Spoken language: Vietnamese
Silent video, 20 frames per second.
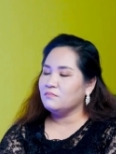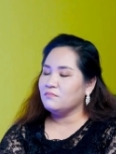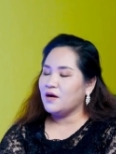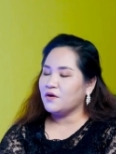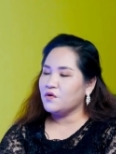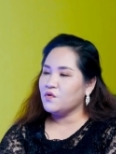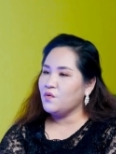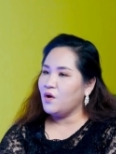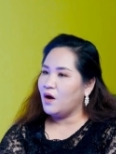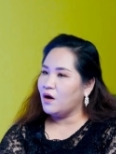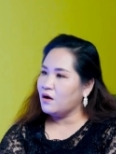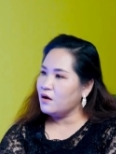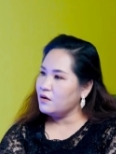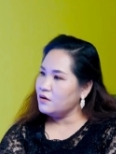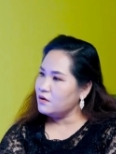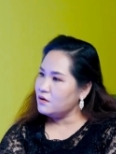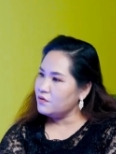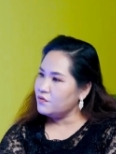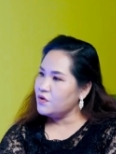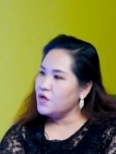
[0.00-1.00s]
mặc dù họ có
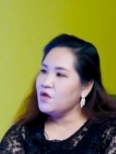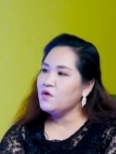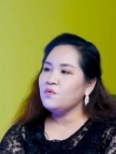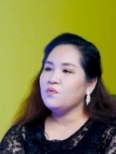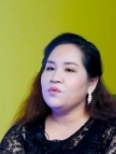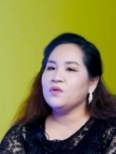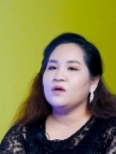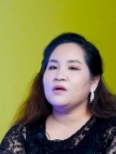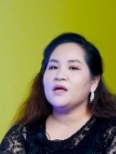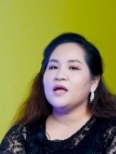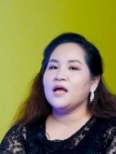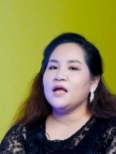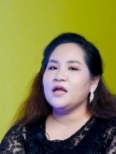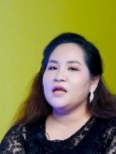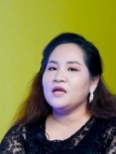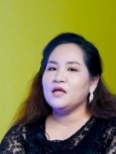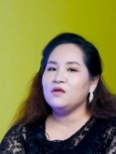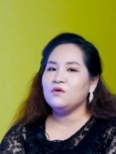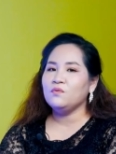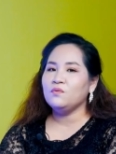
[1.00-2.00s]
rất nhiều những
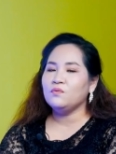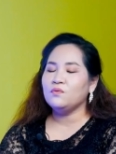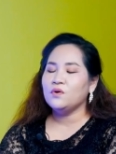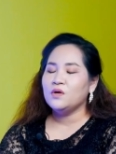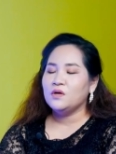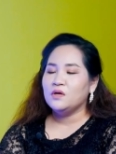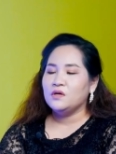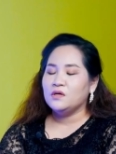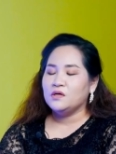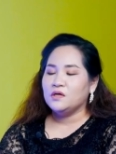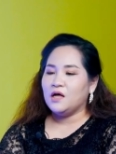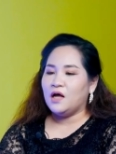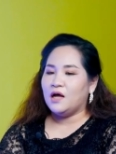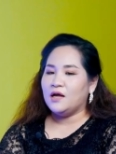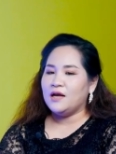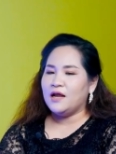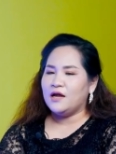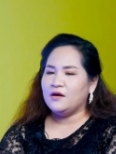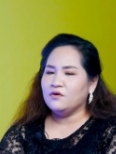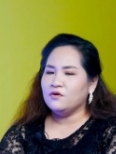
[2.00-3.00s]
cái điều
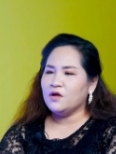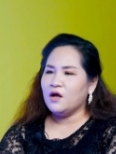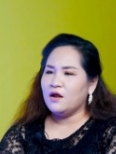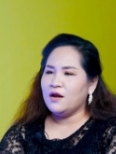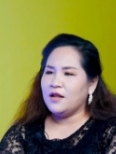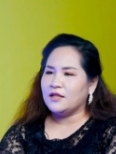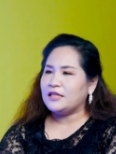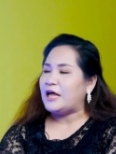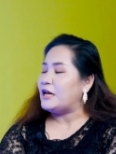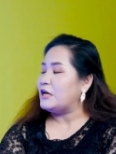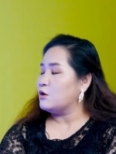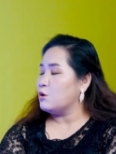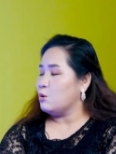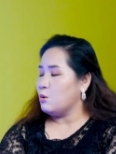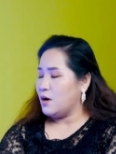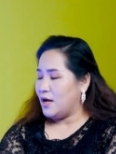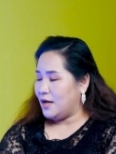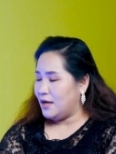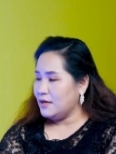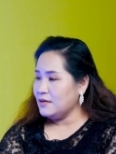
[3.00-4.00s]
gọi là được coi là thành
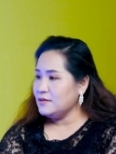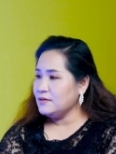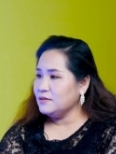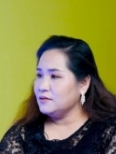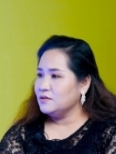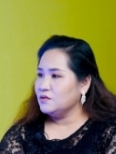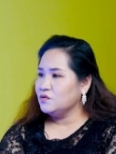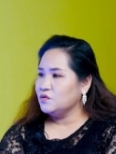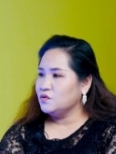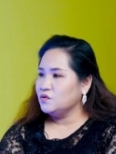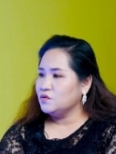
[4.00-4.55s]
quả, ừ.